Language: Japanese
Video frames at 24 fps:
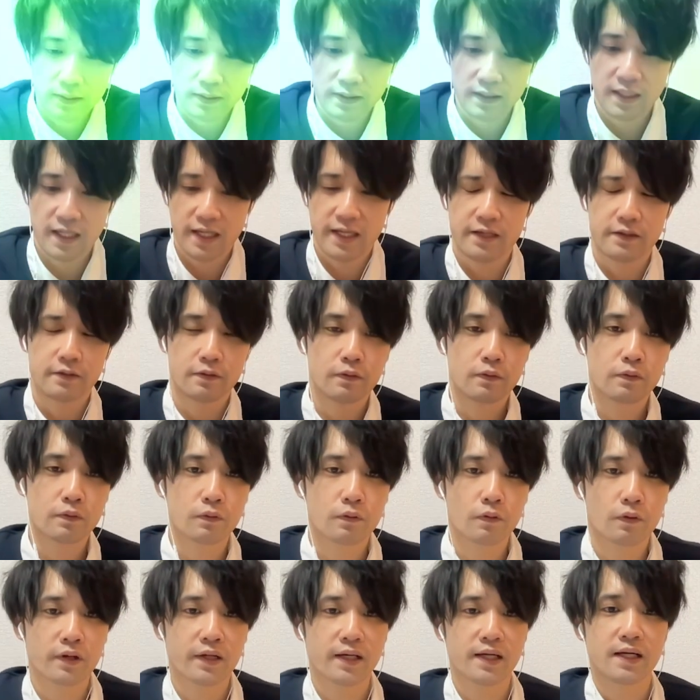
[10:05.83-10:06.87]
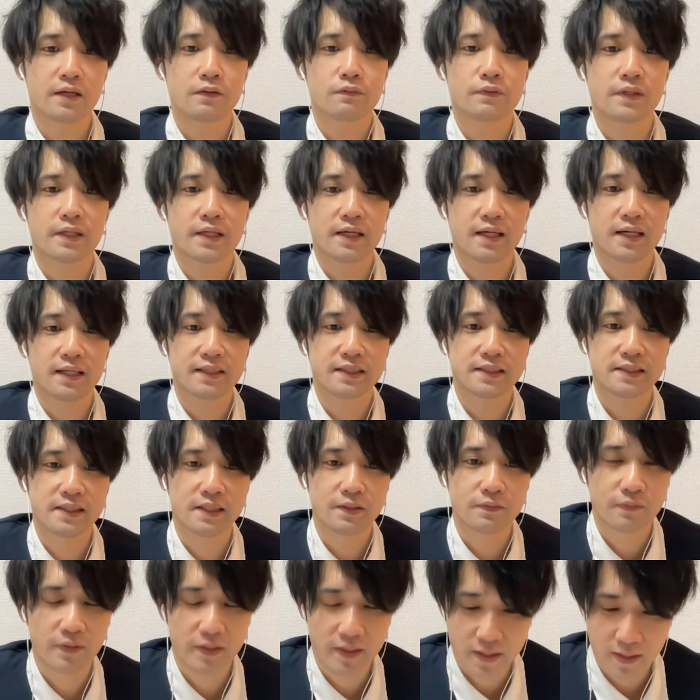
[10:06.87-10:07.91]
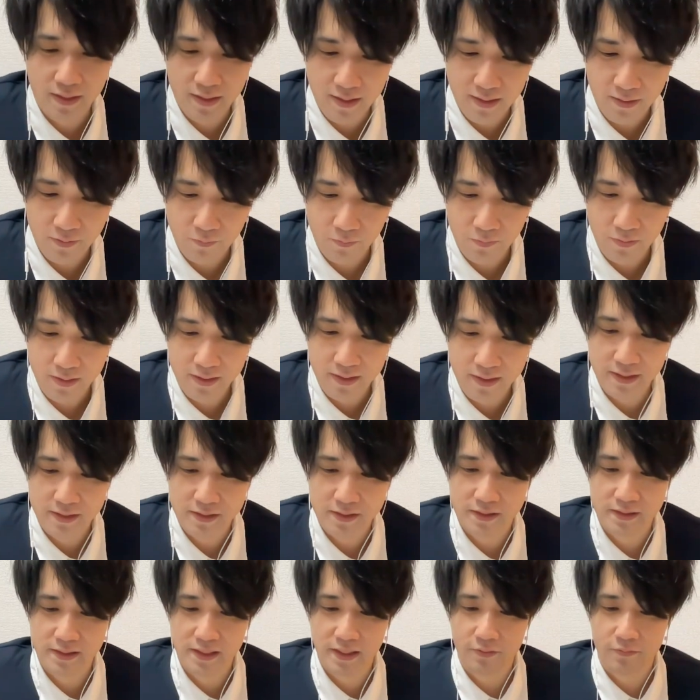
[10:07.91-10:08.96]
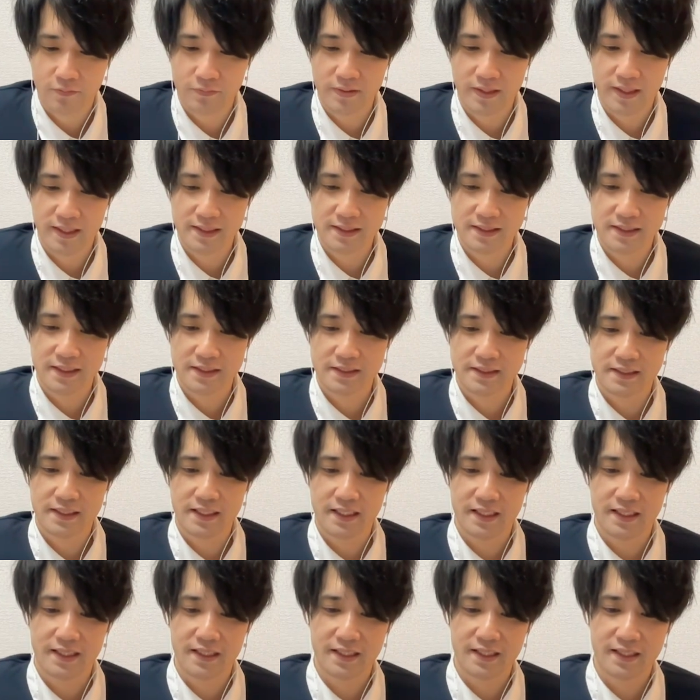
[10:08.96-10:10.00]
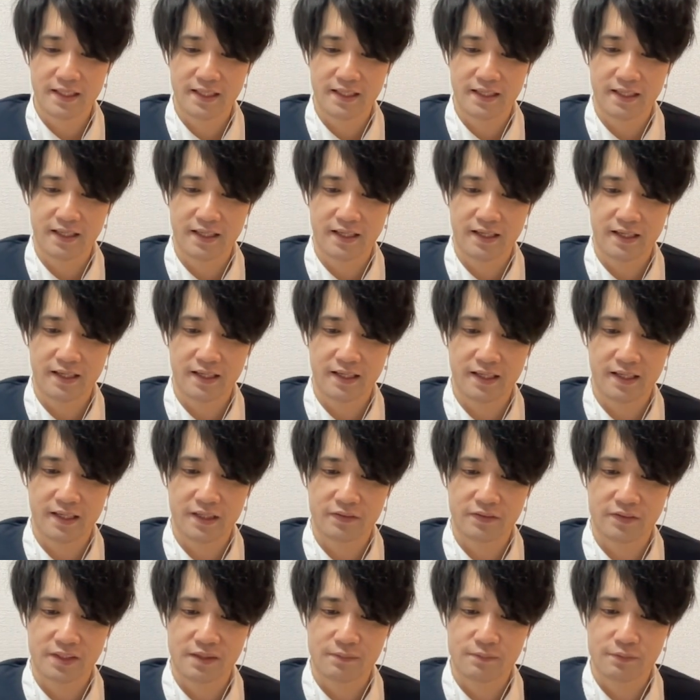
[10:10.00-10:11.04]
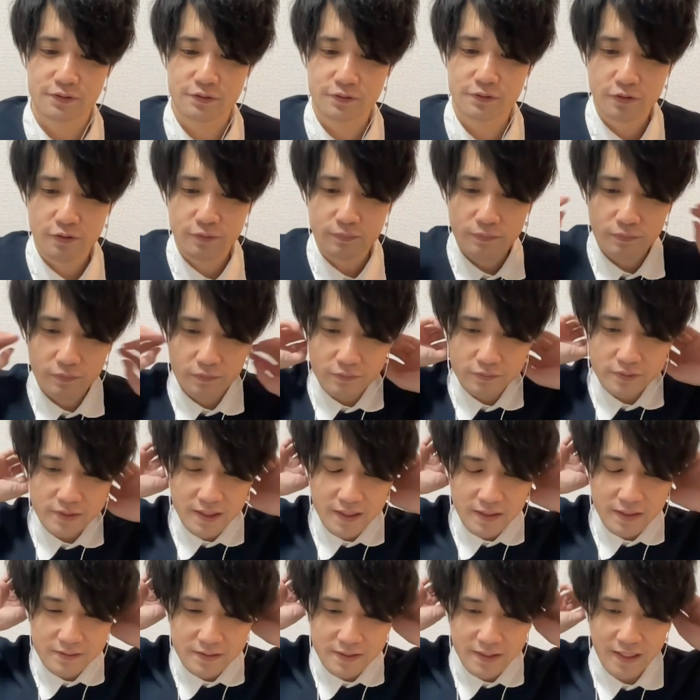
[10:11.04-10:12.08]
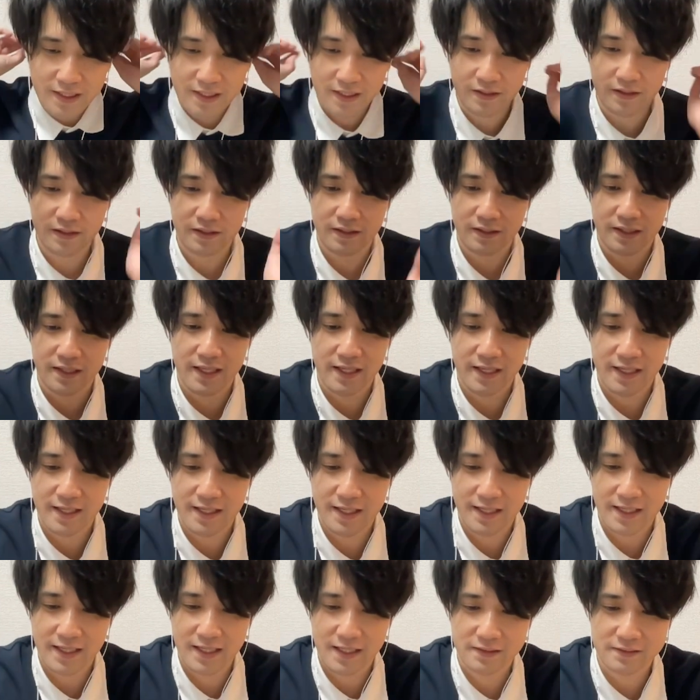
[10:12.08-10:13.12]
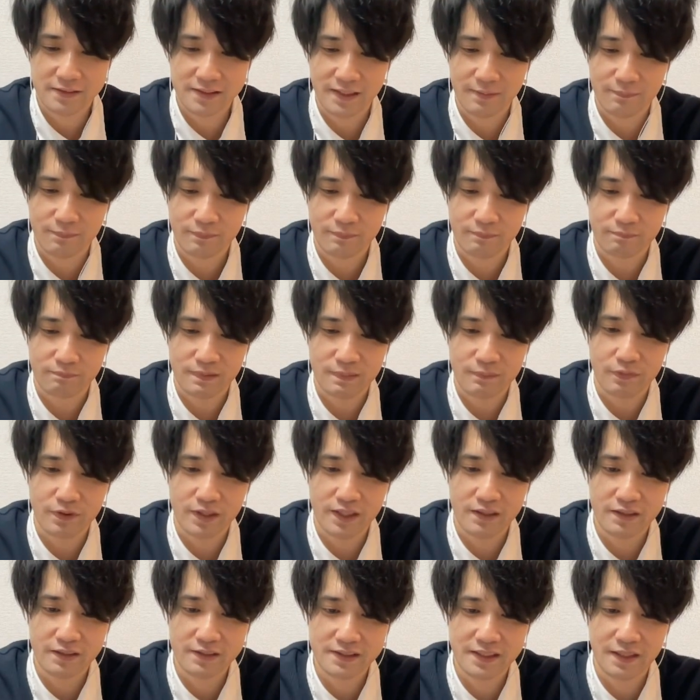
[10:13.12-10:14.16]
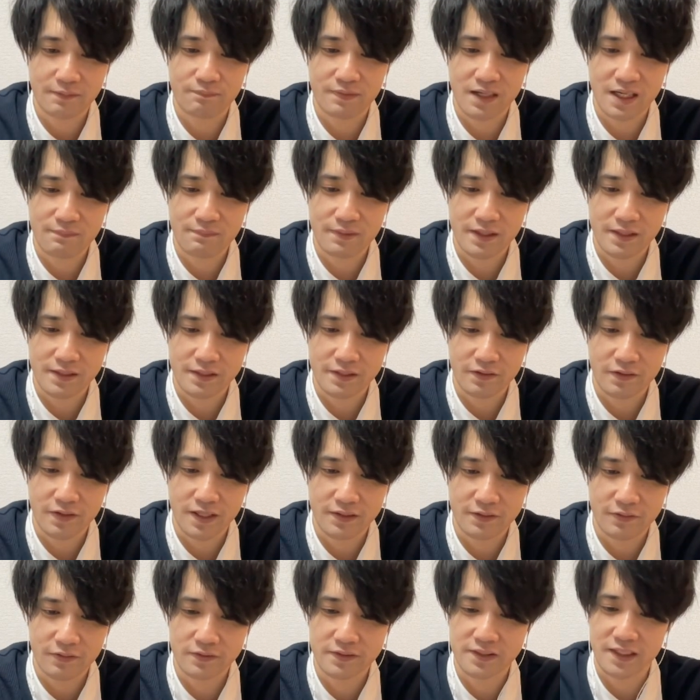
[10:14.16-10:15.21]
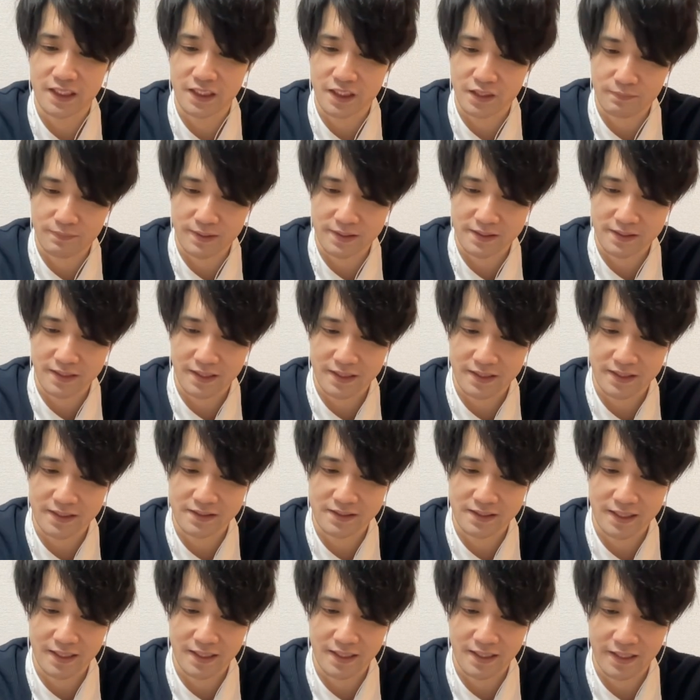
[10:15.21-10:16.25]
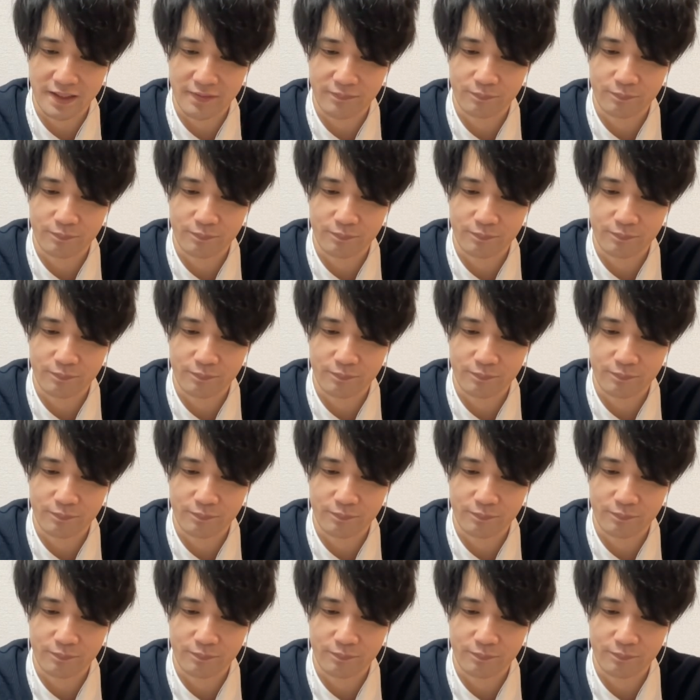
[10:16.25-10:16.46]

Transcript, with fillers: はい、これが上からですね。上からこれですね。こんな感じですね。えー、デブチョコボじゃなくて、えー、ランク戦メモリアルガチャ、マーメイドサキュバスからですね。はい。